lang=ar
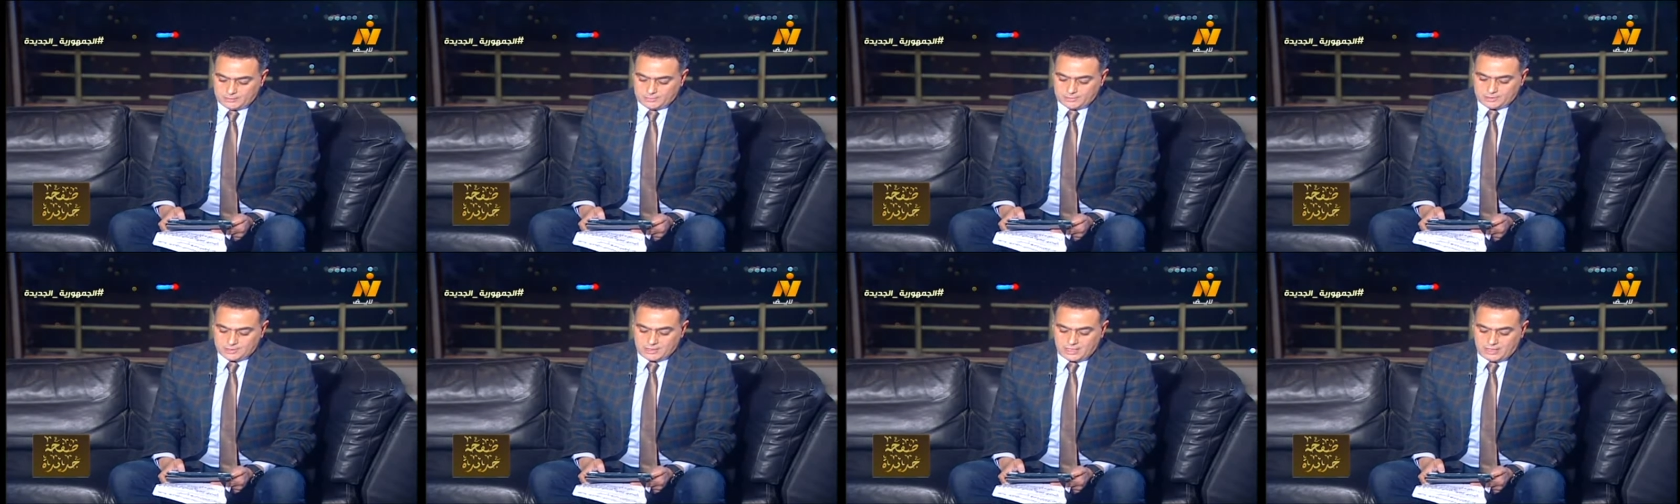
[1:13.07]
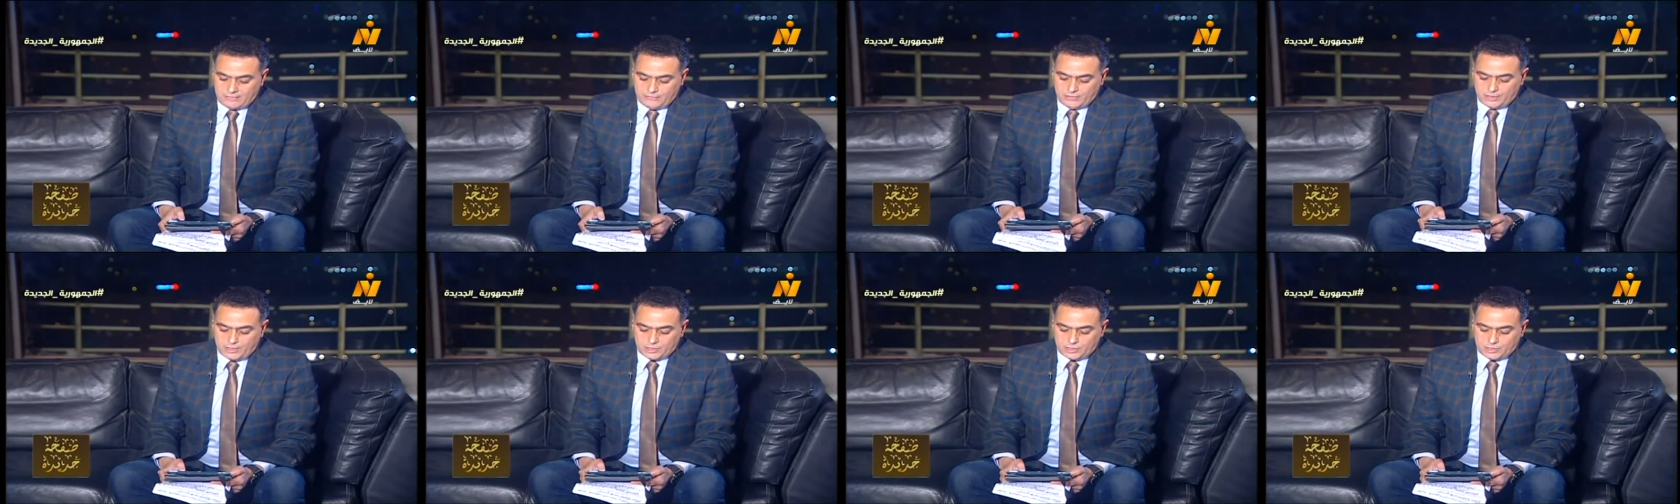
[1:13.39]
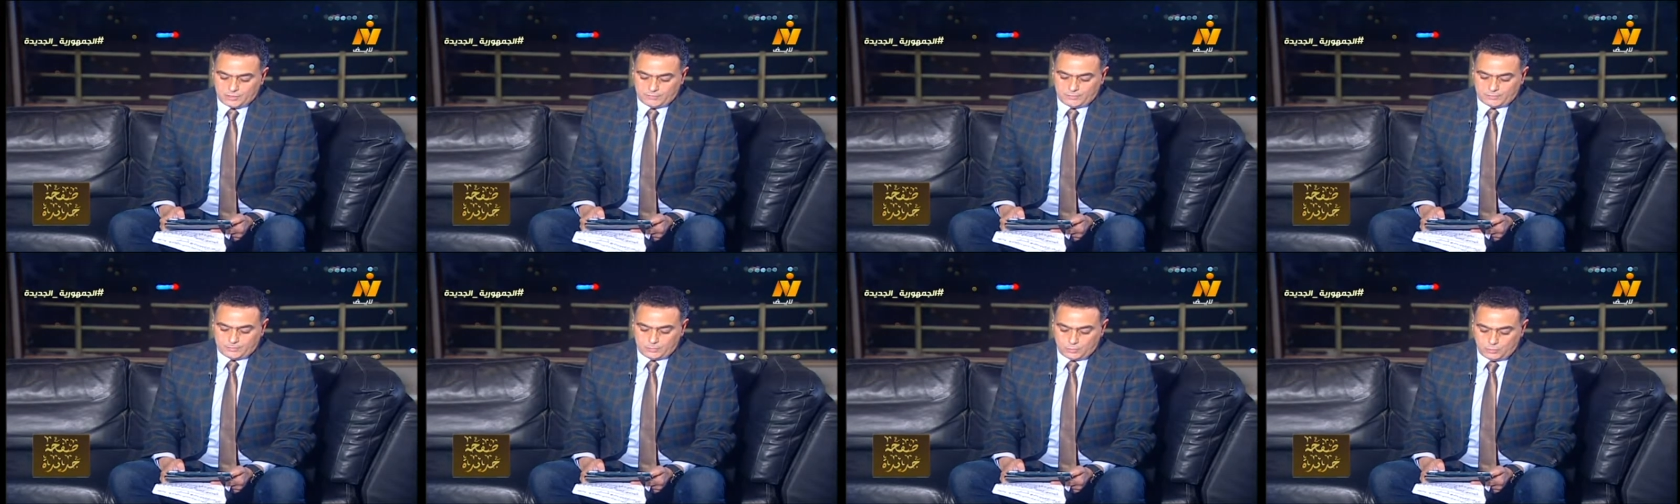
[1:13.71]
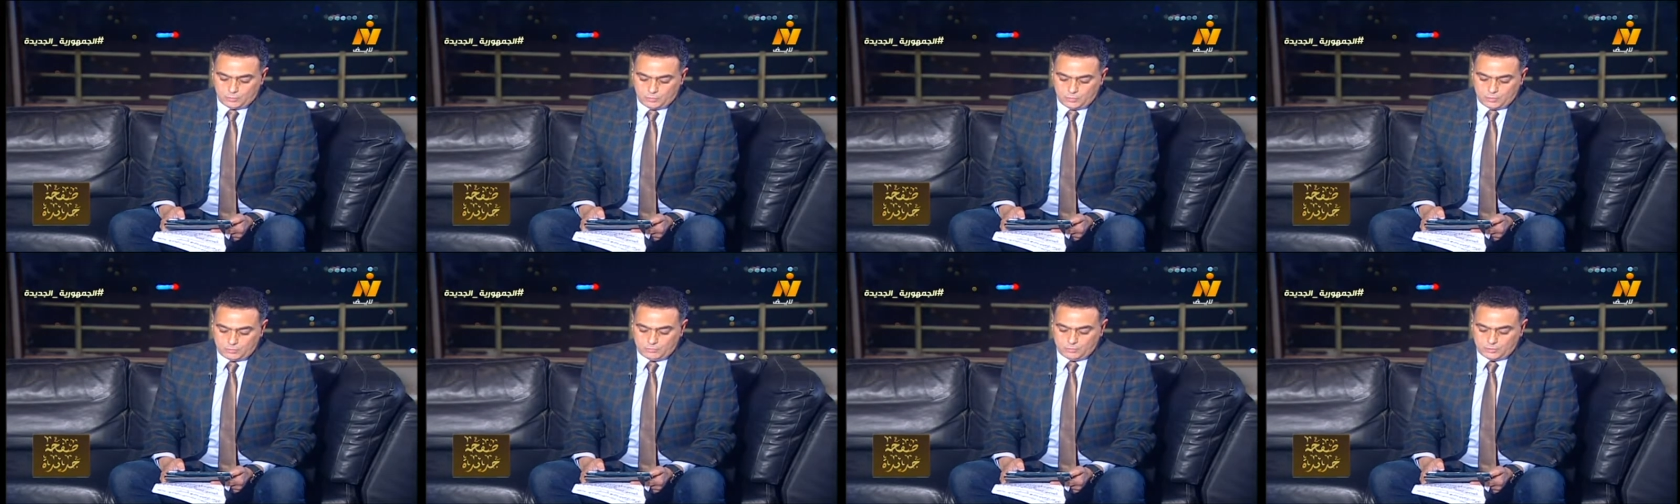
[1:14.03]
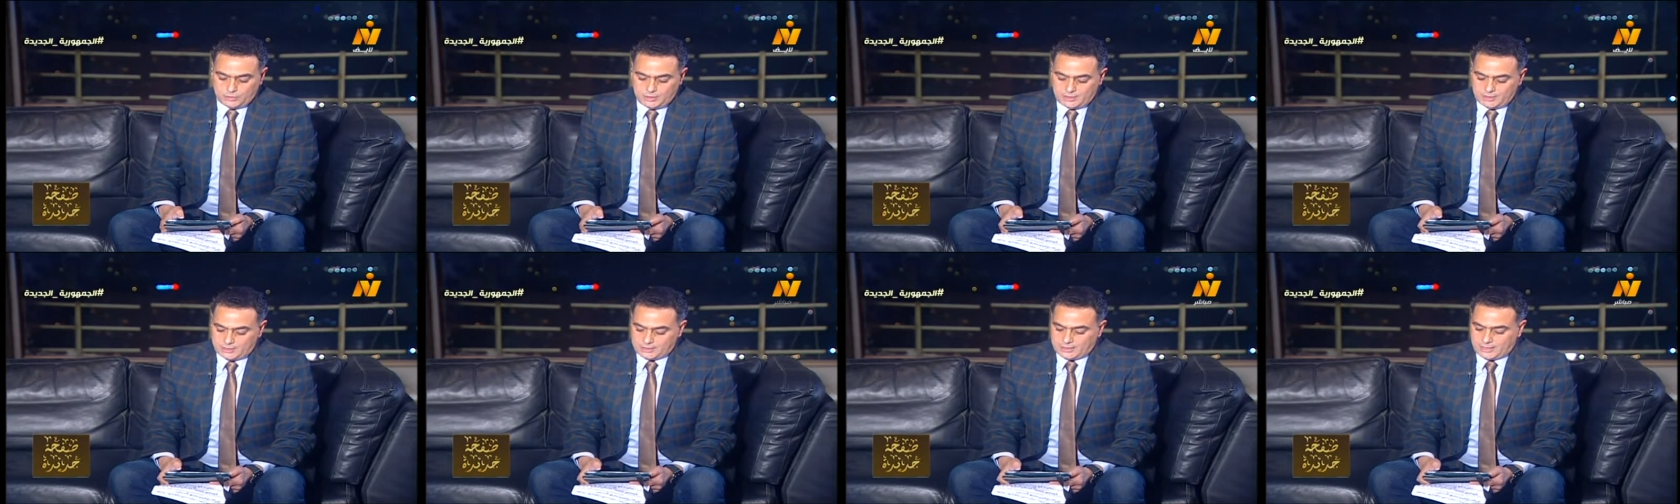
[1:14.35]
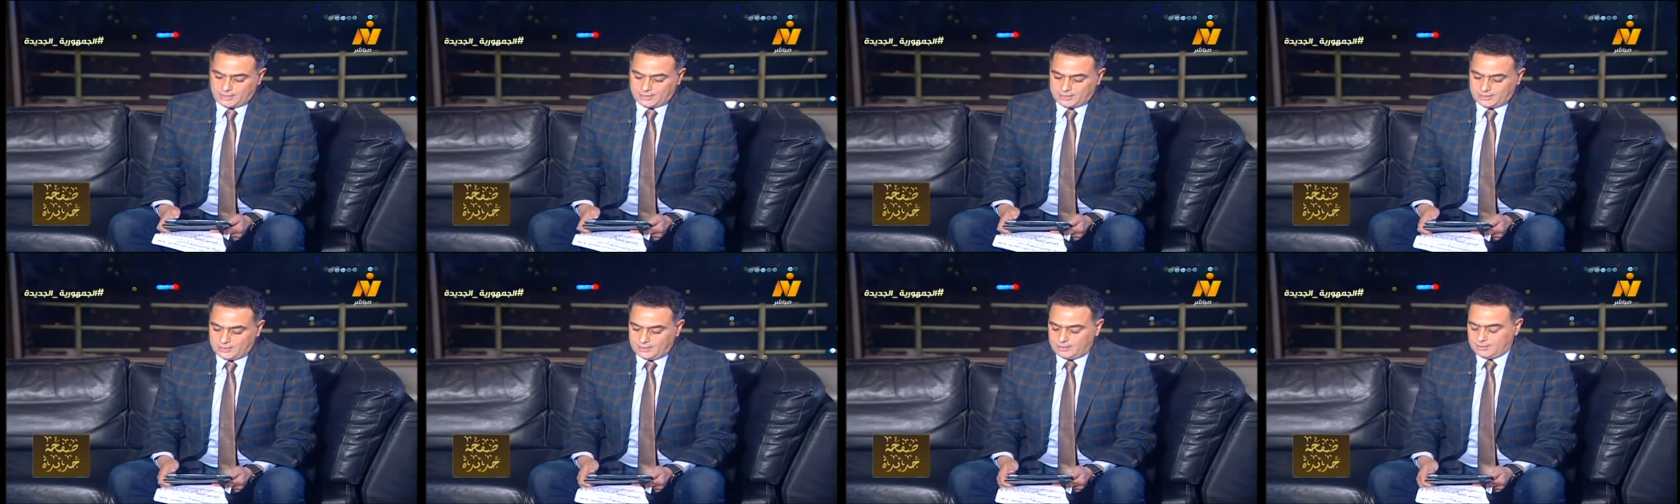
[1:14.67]
الصحفي اشرف ابو الهول مدير
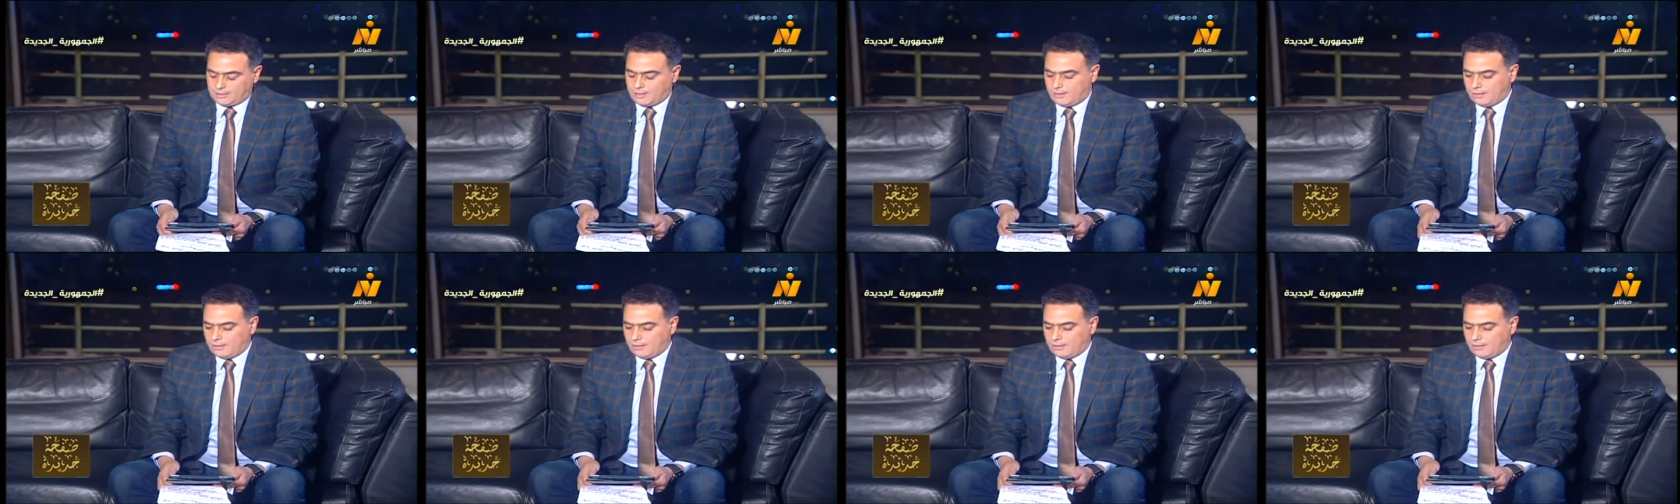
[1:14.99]
تحرير